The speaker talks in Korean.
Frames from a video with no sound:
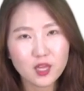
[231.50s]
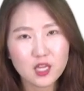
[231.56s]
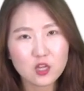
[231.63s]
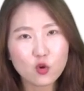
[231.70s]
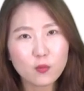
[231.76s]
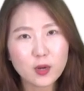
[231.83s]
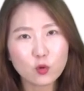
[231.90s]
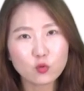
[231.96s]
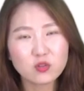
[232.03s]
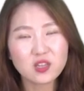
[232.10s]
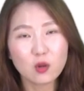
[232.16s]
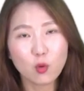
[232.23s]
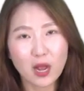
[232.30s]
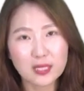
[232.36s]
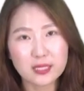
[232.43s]
이거 말고는
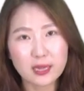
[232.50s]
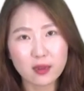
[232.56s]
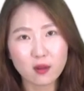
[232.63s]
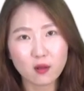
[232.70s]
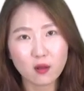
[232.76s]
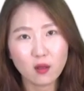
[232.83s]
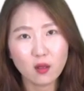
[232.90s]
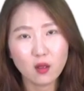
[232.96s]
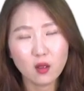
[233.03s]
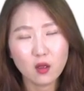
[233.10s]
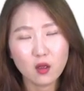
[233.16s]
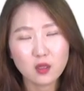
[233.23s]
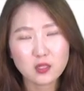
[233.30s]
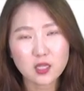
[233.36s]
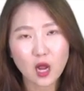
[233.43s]
다 과세예요.
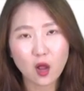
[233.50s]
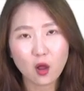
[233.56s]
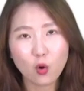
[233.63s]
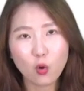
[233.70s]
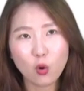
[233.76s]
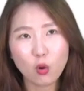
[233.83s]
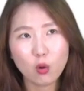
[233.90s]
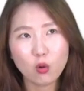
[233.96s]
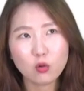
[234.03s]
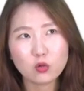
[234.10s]
자, 어?